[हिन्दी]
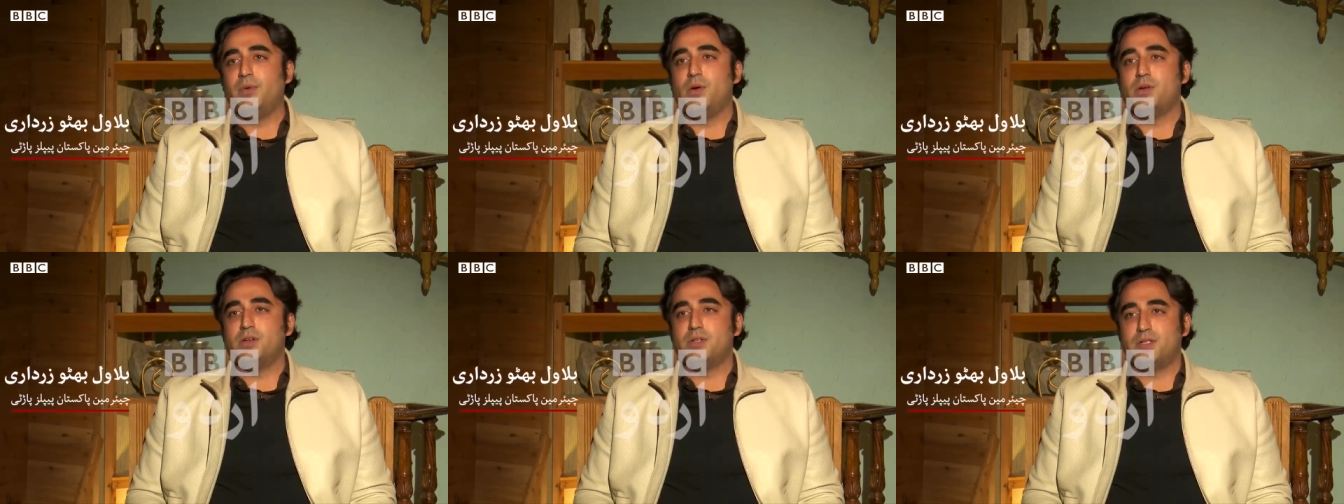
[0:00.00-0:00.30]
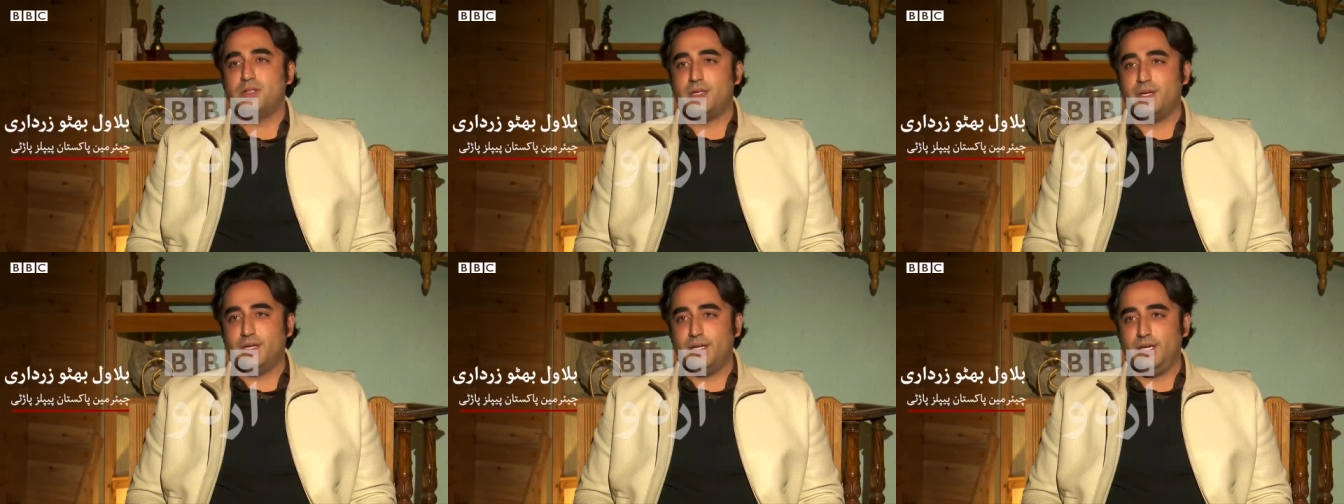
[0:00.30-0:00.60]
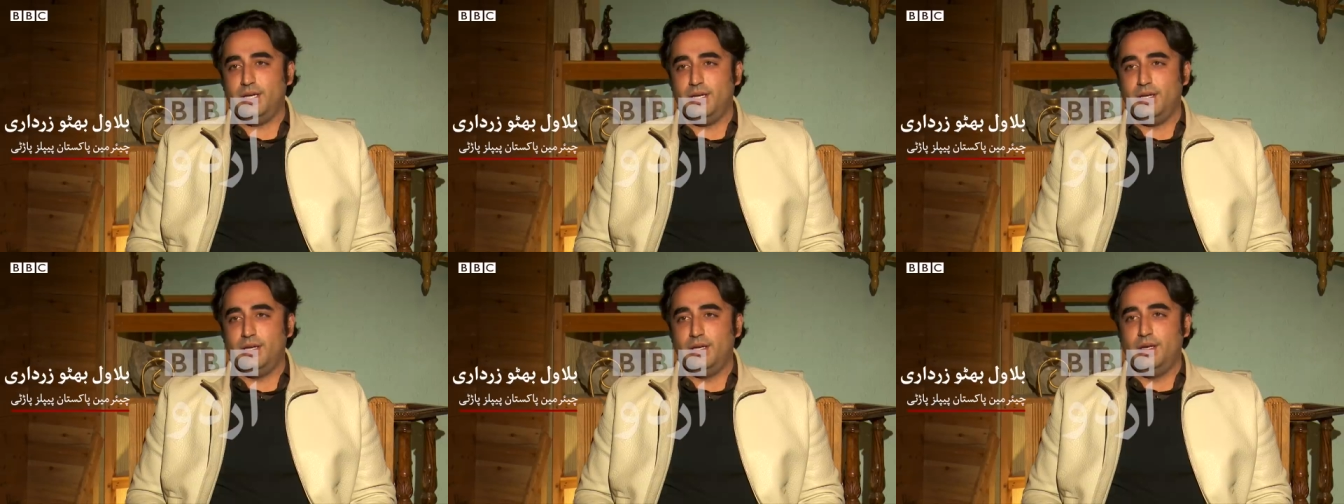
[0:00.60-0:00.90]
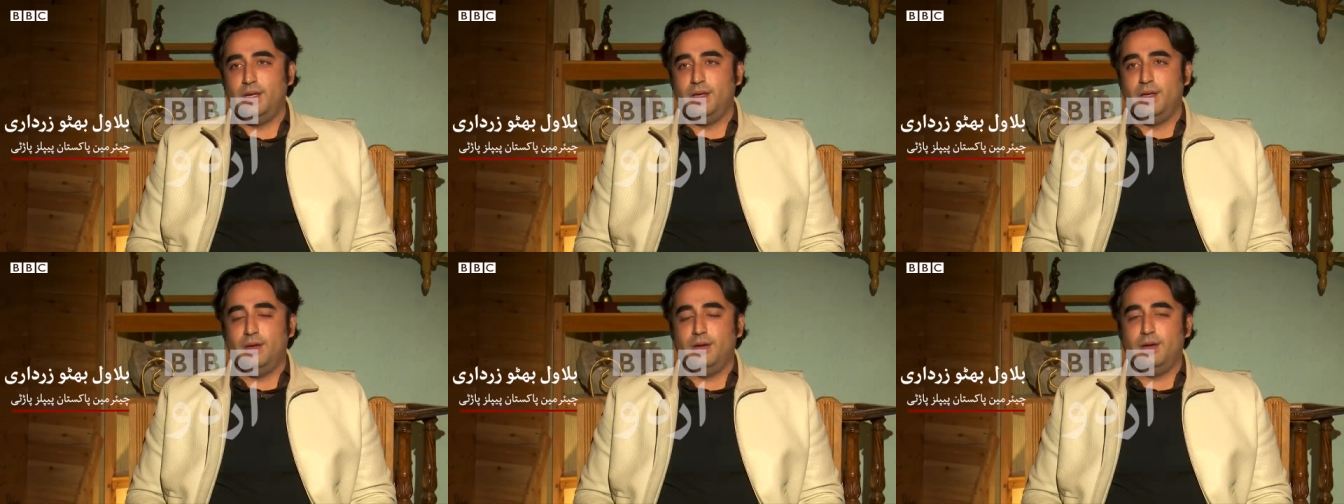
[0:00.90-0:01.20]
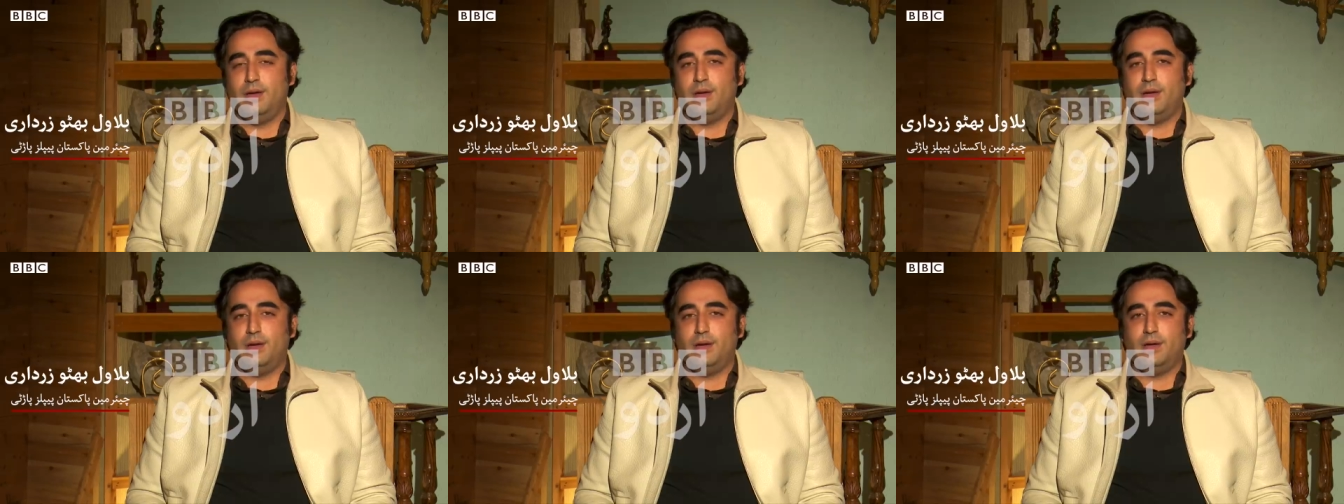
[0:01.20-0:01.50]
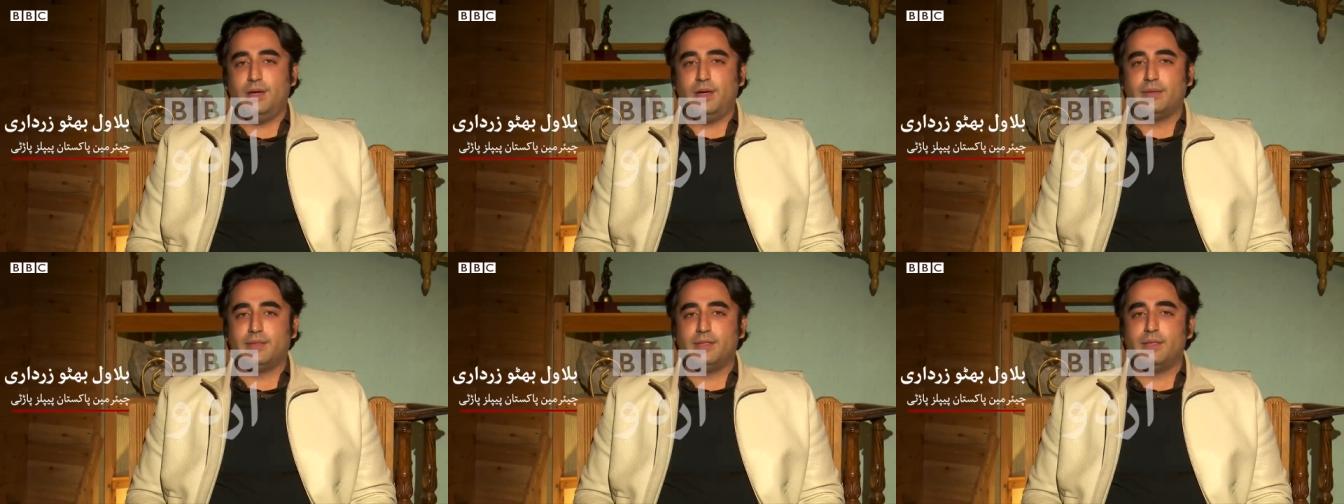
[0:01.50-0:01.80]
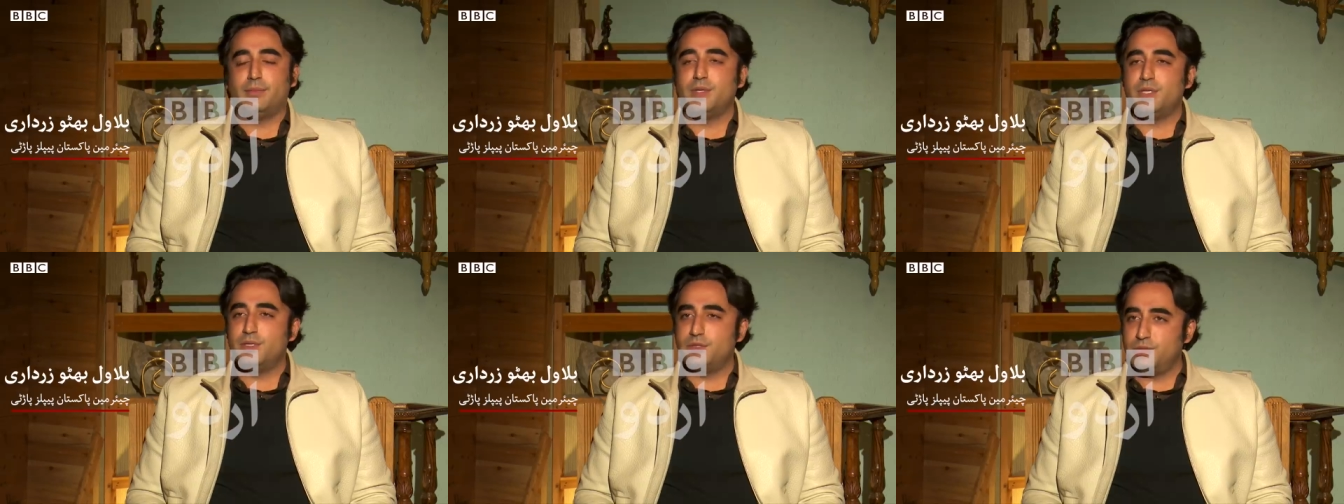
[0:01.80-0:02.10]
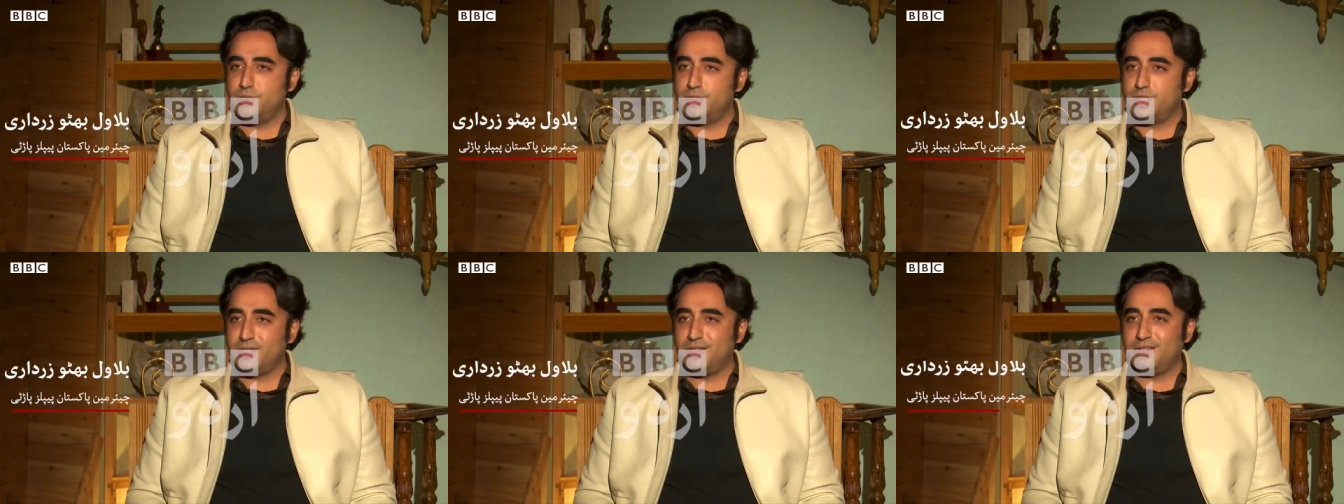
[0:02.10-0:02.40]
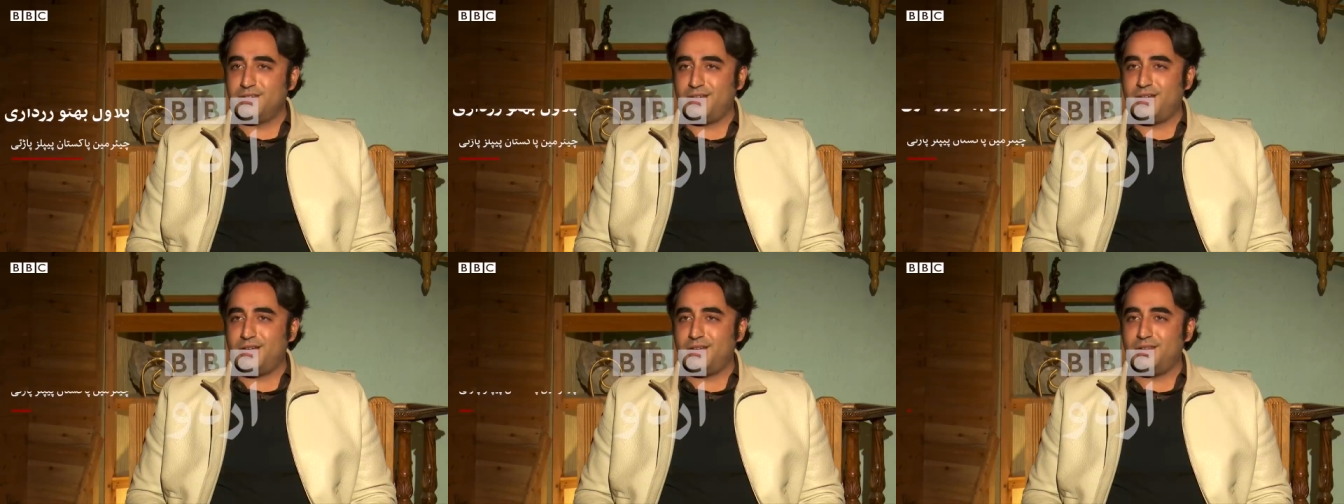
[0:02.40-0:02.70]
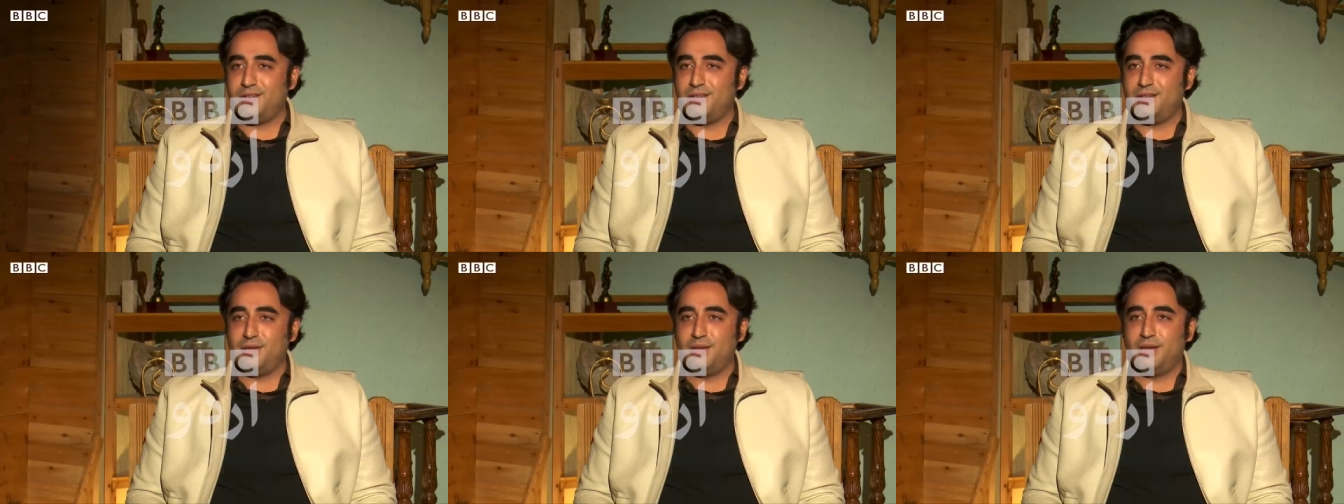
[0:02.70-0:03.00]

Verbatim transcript: पहुँच सके आ, अपने मंशूर के साथ